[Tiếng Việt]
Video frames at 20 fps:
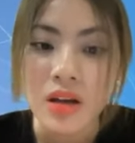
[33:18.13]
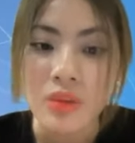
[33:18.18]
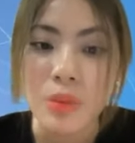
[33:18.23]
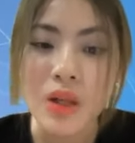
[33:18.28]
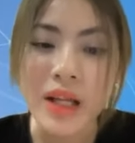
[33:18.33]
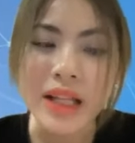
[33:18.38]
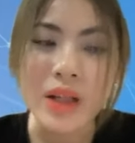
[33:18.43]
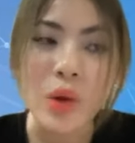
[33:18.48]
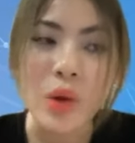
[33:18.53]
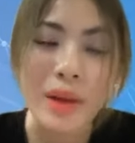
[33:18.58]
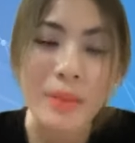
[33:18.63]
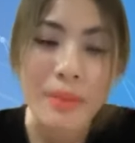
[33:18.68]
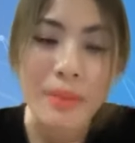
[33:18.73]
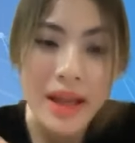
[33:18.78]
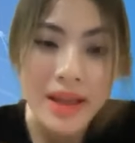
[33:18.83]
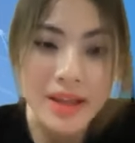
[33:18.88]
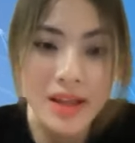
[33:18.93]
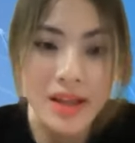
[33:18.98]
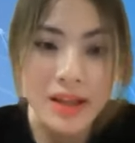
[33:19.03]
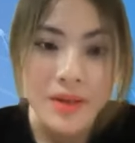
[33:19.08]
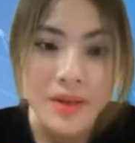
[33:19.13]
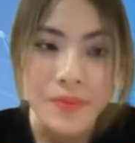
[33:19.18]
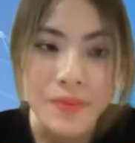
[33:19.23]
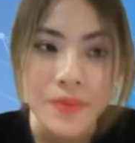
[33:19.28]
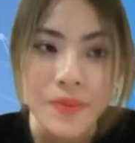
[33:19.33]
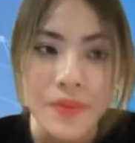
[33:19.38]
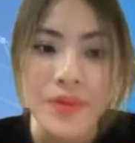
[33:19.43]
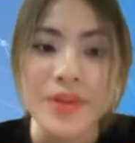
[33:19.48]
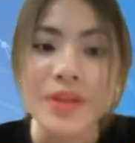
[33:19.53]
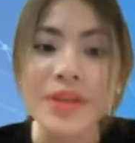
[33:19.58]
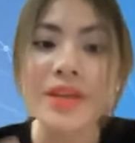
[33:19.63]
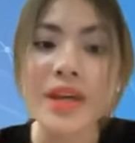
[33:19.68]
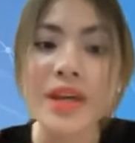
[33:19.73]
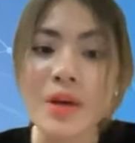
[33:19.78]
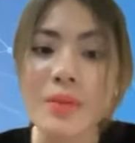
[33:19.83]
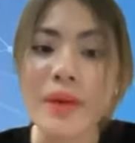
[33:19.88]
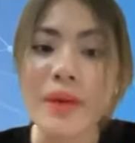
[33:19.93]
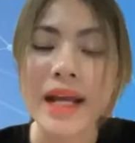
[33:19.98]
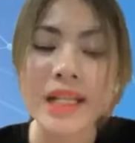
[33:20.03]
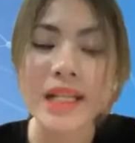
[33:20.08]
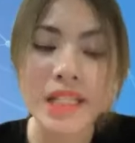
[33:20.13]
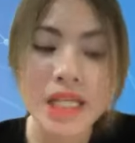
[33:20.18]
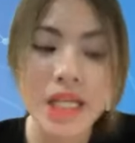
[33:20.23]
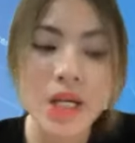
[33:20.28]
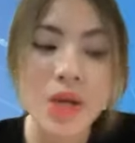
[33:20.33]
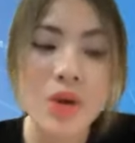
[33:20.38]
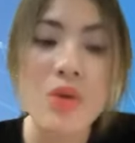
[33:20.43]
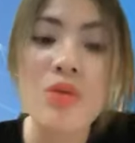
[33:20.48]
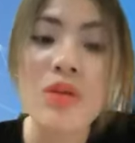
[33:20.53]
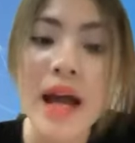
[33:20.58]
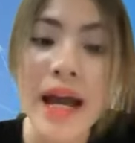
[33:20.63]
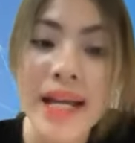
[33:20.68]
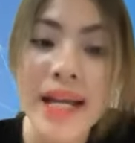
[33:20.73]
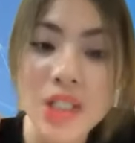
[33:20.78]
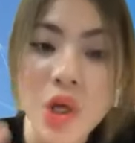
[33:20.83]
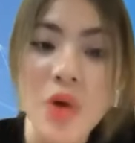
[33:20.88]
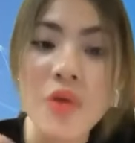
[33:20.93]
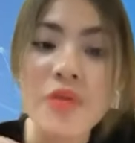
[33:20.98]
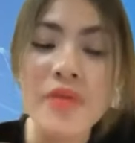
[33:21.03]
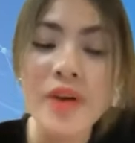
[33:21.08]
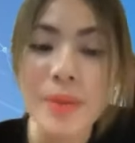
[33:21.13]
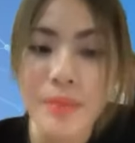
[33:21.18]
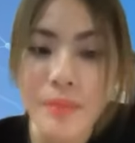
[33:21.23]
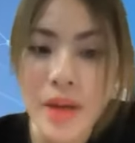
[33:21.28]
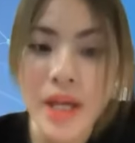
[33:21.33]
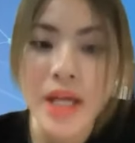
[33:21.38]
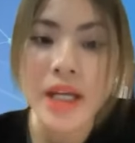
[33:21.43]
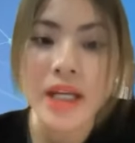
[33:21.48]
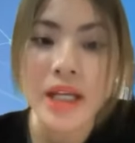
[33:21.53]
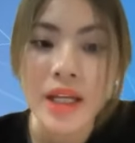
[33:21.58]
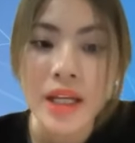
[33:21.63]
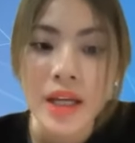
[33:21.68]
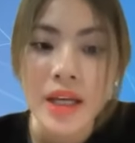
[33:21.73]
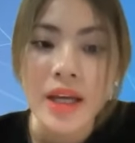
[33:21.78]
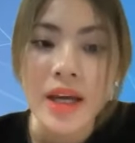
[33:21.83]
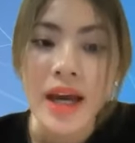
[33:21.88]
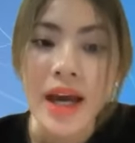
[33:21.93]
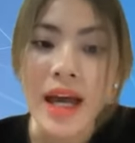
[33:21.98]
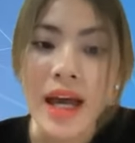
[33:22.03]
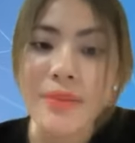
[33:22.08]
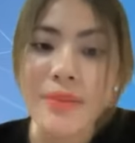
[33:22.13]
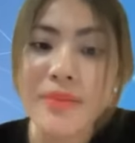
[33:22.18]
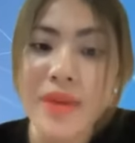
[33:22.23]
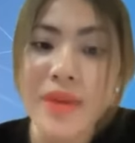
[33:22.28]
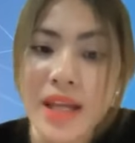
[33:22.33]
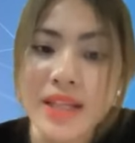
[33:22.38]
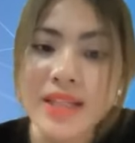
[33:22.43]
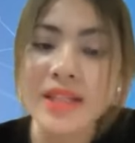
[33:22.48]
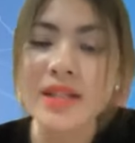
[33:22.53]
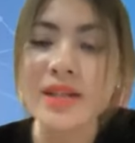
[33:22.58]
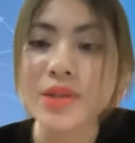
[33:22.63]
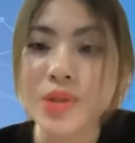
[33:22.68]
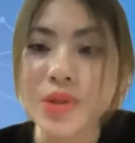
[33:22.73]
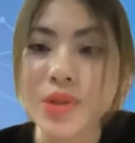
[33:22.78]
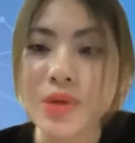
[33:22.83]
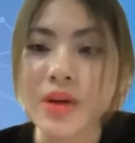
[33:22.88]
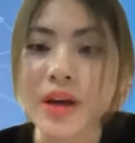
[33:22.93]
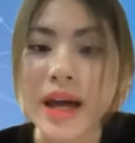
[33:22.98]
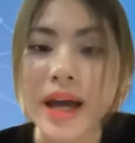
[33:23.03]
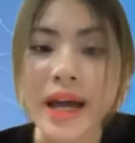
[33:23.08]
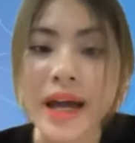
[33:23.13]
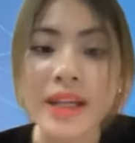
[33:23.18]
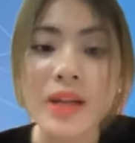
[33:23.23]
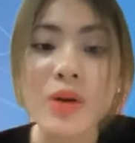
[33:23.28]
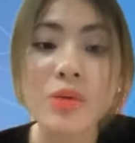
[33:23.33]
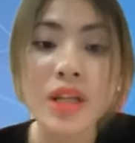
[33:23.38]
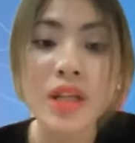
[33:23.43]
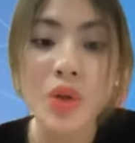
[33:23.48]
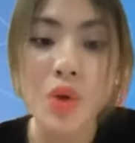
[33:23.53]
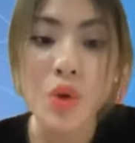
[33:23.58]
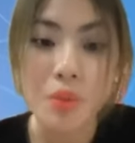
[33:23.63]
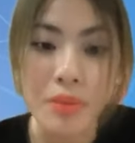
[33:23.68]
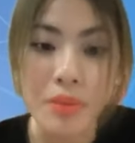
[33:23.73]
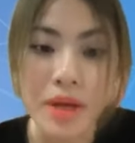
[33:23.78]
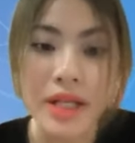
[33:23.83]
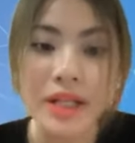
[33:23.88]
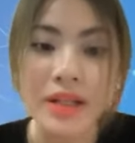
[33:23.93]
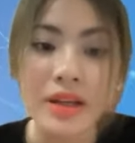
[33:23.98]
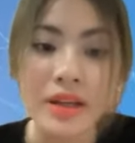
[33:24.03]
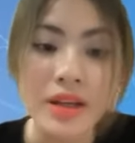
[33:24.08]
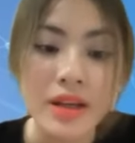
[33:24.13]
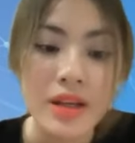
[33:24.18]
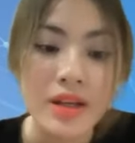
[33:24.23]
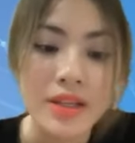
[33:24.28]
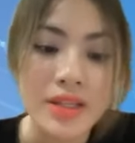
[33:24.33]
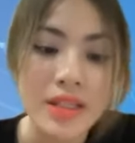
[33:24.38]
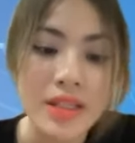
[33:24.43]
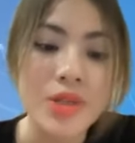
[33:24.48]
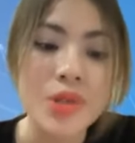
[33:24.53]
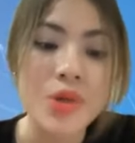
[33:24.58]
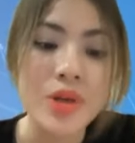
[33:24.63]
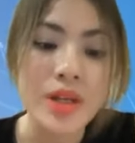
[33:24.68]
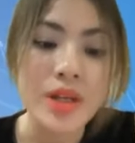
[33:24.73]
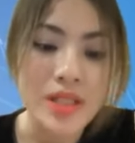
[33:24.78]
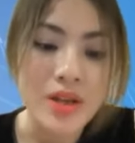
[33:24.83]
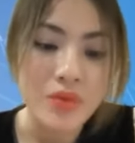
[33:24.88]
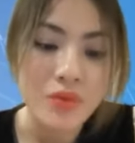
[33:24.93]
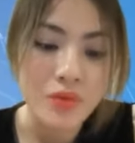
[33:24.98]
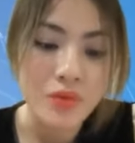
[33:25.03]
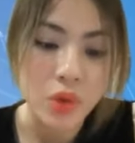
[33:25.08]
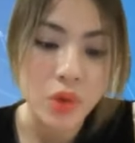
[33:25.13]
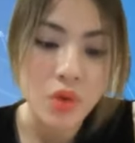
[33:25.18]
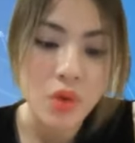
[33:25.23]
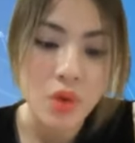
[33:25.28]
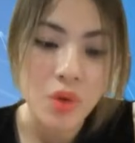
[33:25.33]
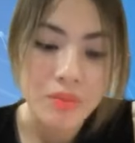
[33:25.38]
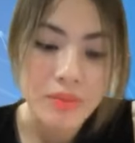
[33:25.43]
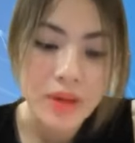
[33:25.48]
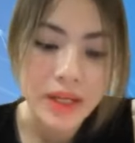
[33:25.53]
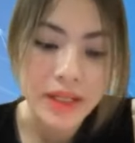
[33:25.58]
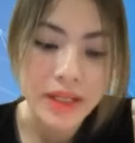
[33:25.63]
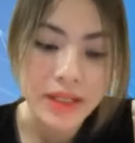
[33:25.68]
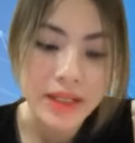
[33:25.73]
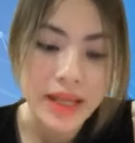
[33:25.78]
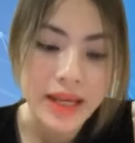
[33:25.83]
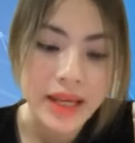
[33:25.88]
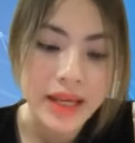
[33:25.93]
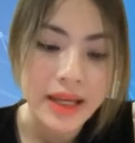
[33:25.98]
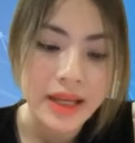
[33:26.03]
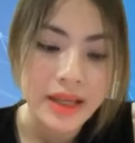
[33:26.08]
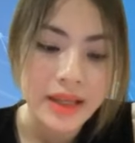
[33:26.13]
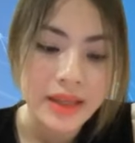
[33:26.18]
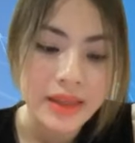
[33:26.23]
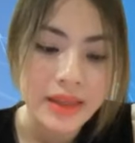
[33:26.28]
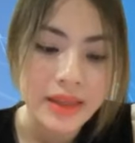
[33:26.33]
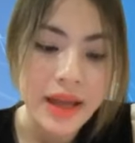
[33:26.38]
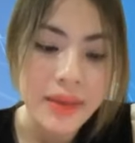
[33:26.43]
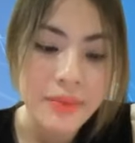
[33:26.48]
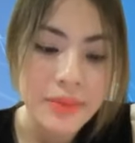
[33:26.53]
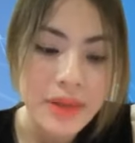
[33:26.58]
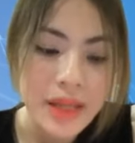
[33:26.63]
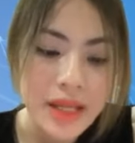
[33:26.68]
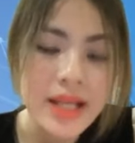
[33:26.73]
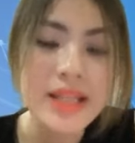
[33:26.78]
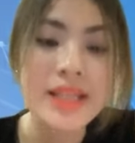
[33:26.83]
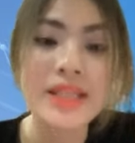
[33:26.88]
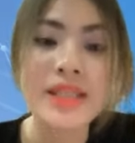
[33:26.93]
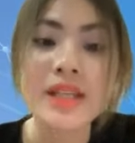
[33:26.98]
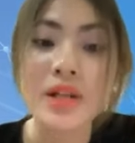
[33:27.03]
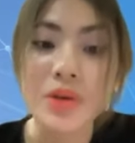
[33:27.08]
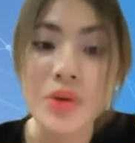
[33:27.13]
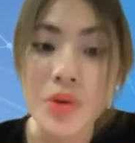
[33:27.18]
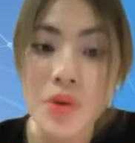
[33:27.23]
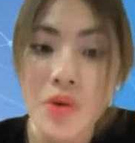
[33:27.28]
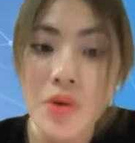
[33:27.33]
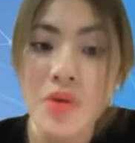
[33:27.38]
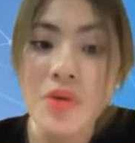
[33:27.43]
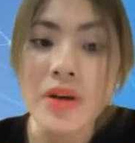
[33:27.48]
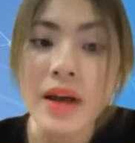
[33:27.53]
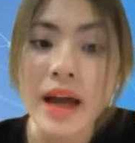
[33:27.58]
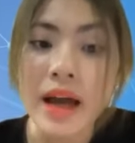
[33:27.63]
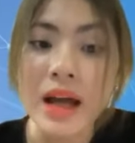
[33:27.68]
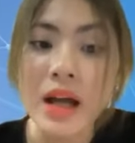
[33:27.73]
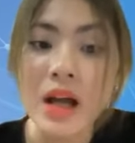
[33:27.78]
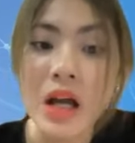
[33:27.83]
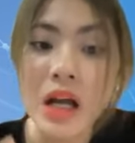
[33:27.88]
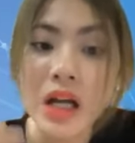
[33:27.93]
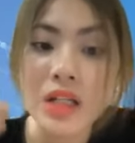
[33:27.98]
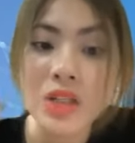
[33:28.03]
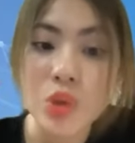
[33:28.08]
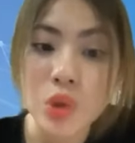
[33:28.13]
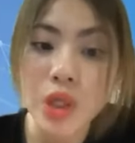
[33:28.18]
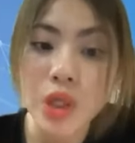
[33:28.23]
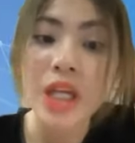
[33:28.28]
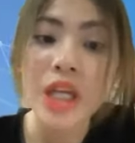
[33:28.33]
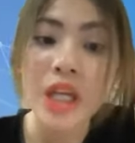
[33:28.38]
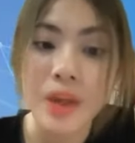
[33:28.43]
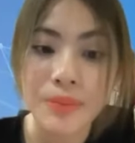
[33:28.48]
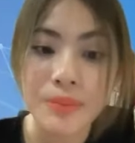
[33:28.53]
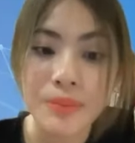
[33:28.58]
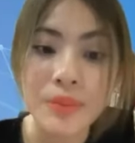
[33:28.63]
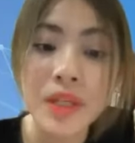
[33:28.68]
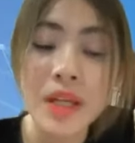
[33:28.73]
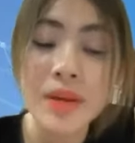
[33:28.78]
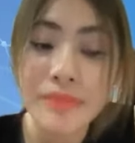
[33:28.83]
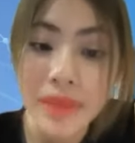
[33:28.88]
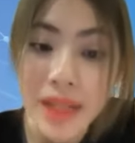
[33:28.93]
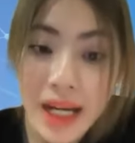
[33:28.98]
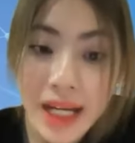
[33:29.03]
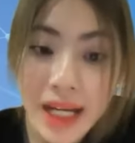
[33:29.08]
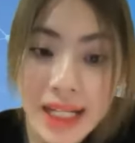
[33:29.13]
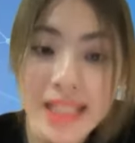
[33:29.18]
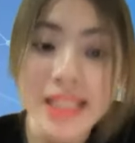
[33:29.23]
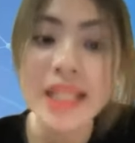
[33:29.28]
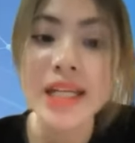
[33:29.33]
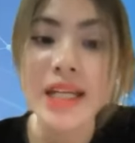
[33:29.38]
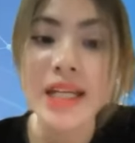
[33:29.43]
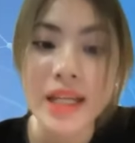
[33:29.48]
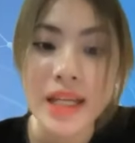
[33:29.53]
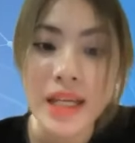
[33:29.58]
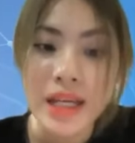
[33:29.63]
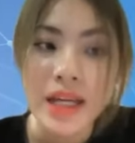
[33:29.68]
một cách thoải mái nhất. Nhưng mà anh chị cũng hãy cho phép mình, hãy biết sử dụng cái đồng tiền của mình, sử dụng cái dòng vốn của mình để đem đi sở hữu các doanh nghiệp tiềm năng anh chị.